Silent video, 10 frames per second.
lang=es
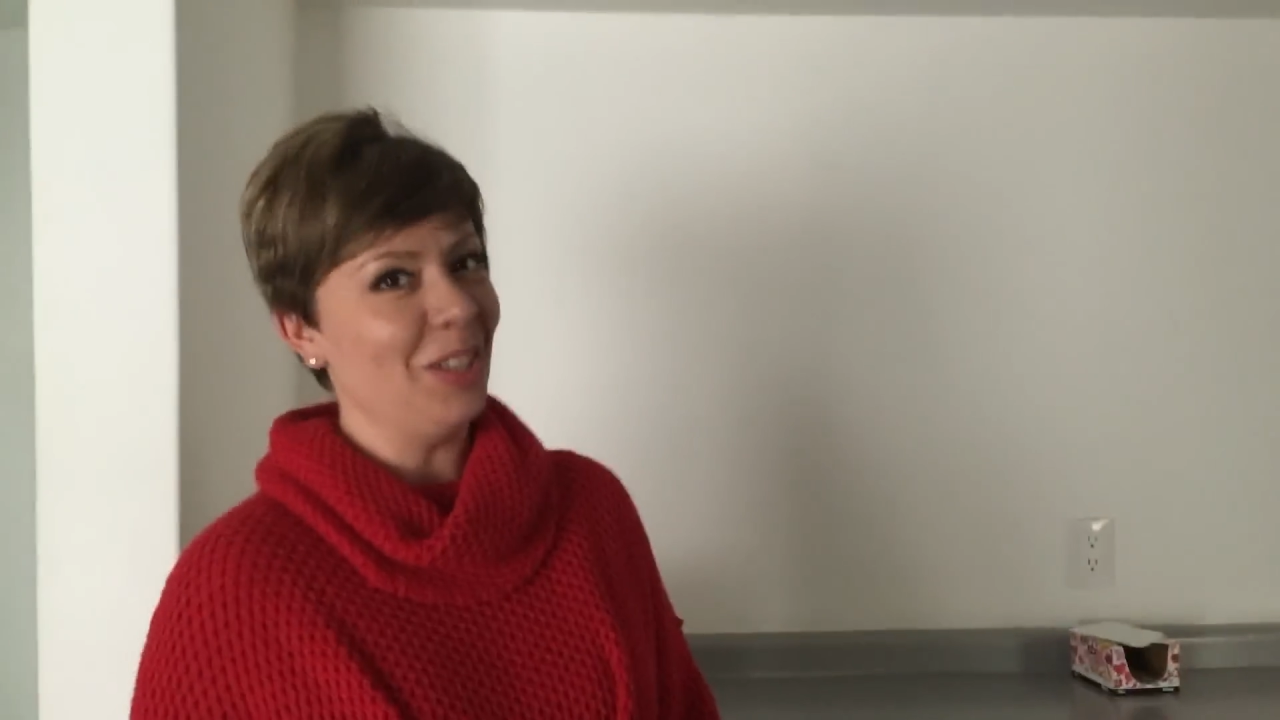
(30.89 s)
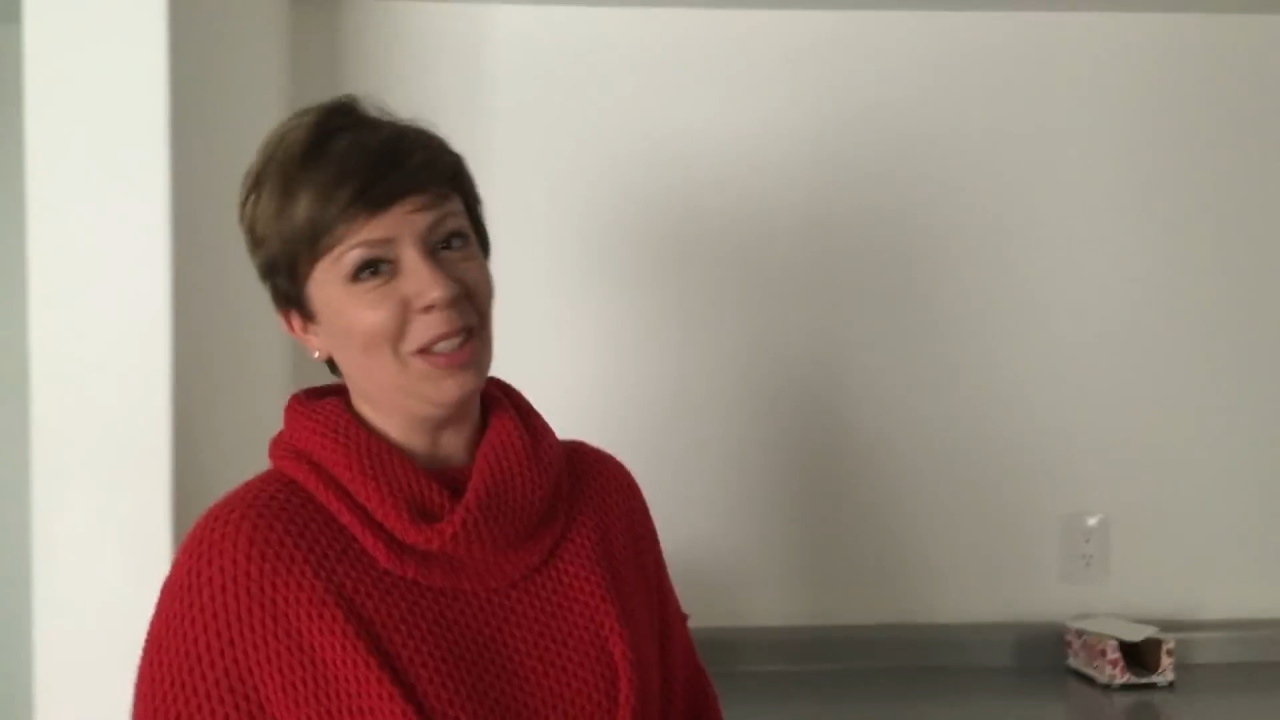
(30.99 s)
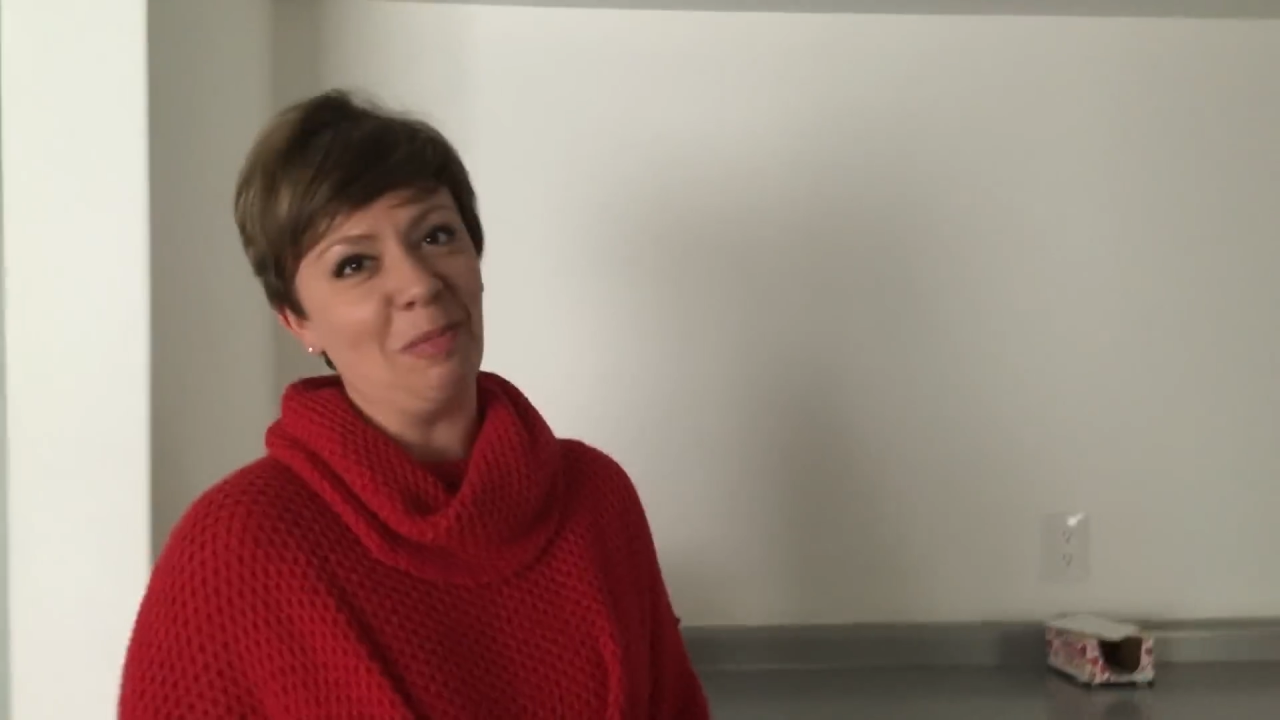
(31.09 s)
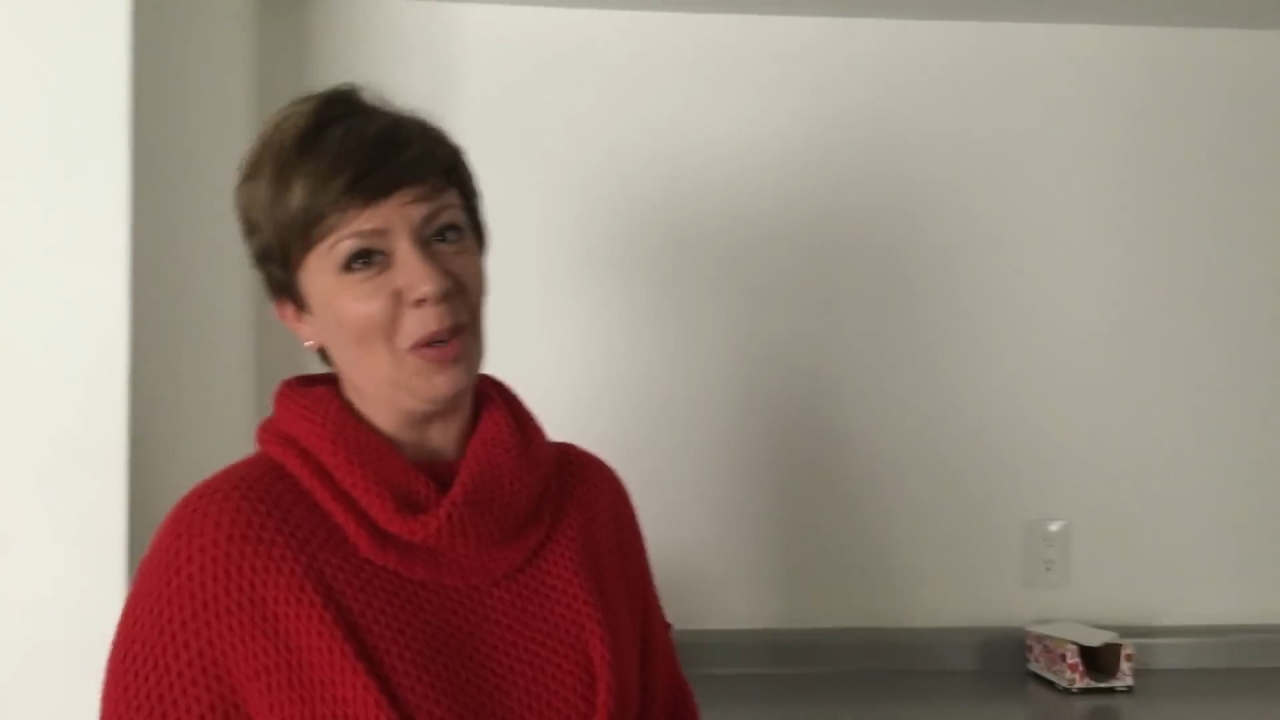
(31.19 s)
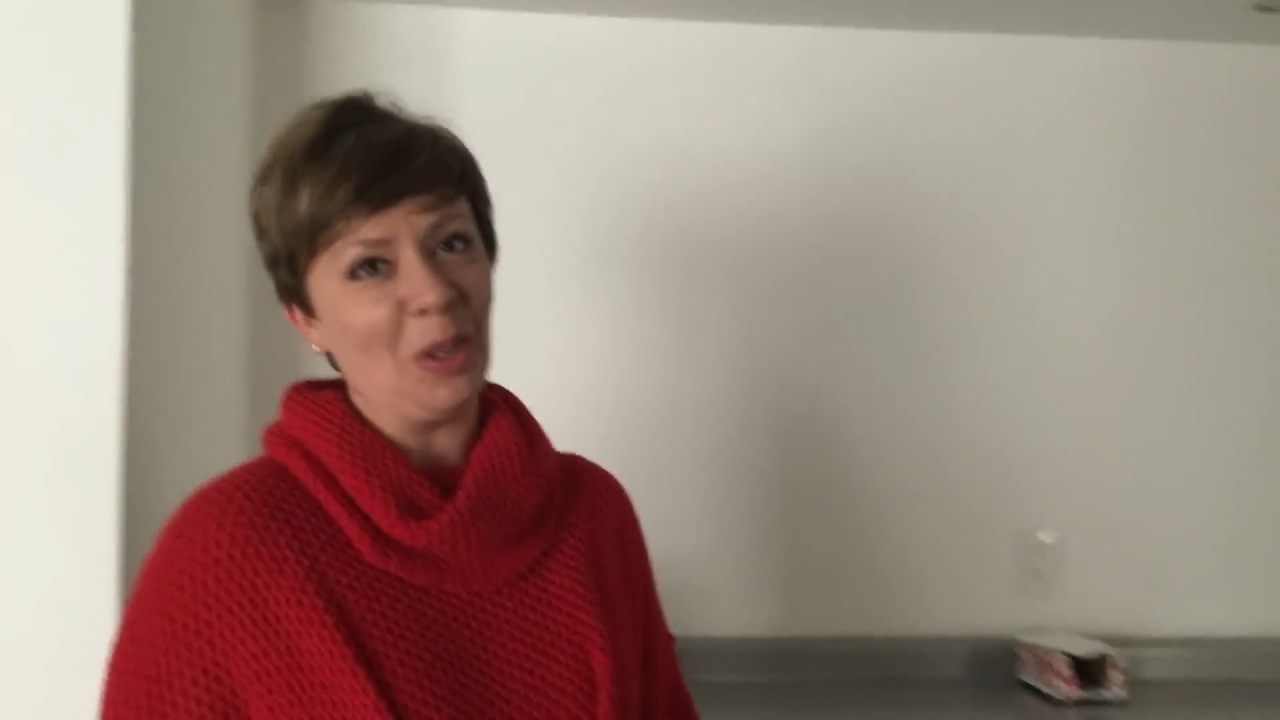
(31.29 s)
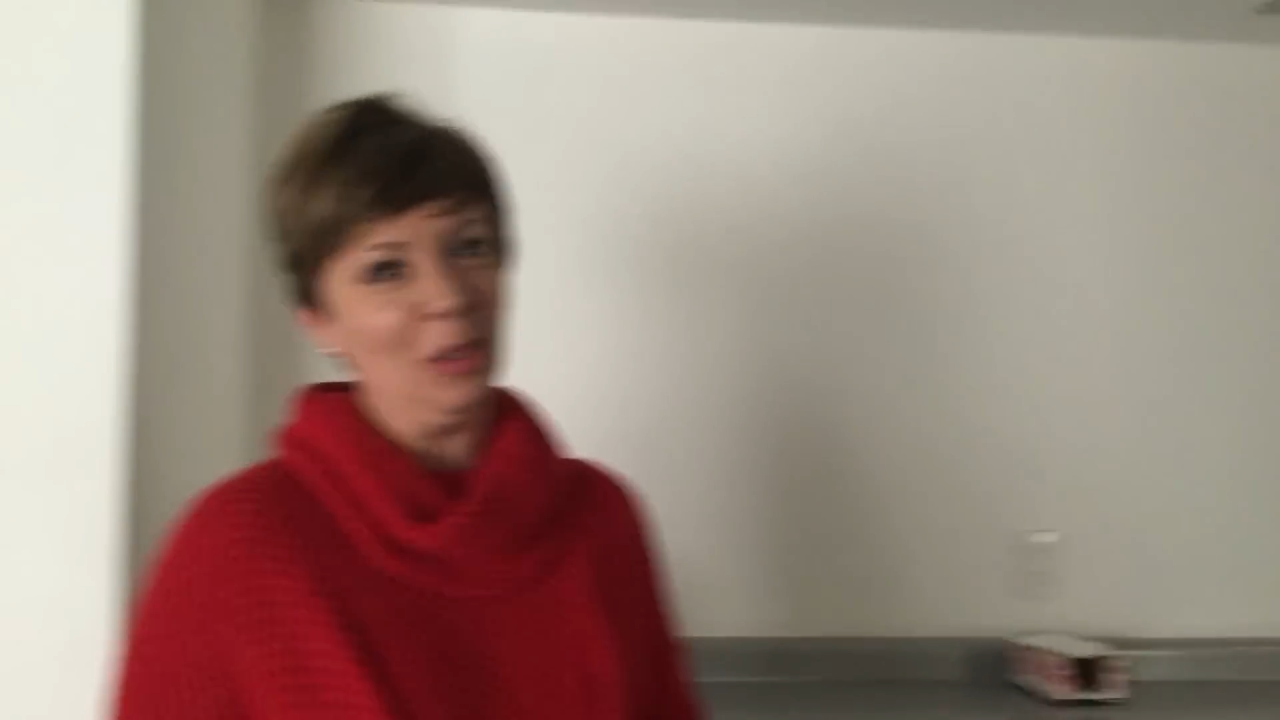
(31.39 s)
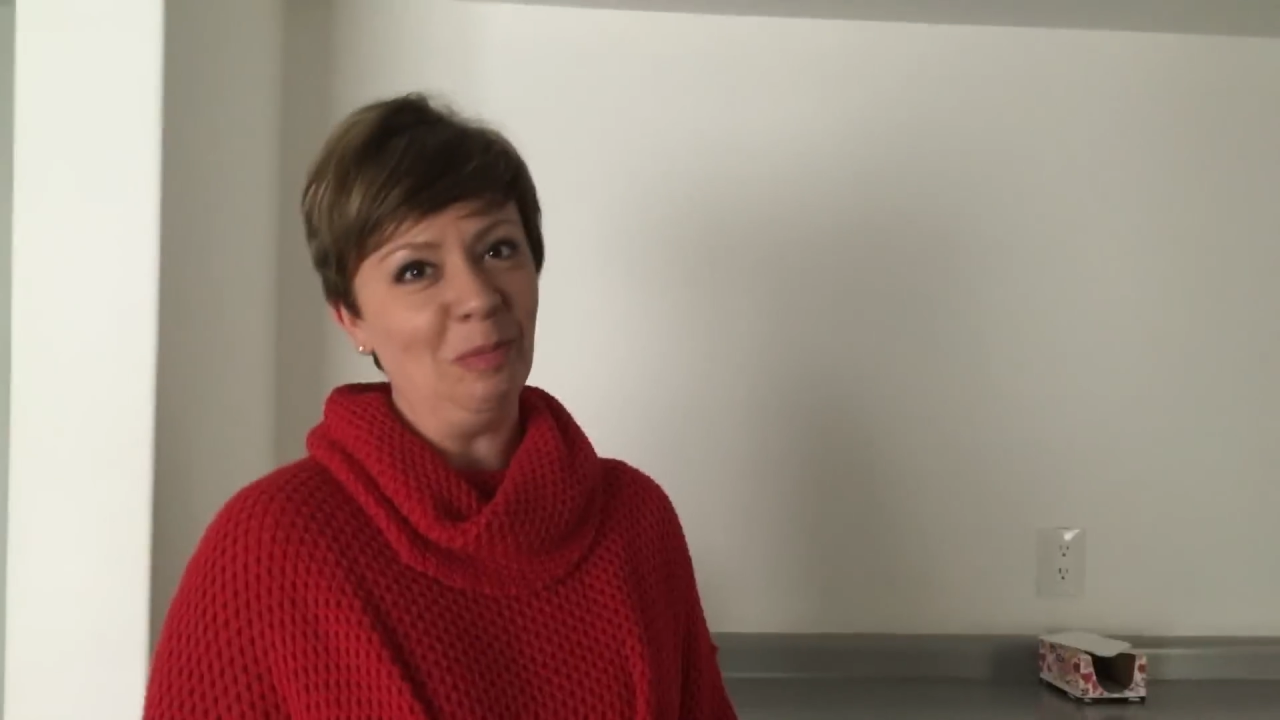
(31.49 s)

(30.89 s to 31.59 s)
no tampoco.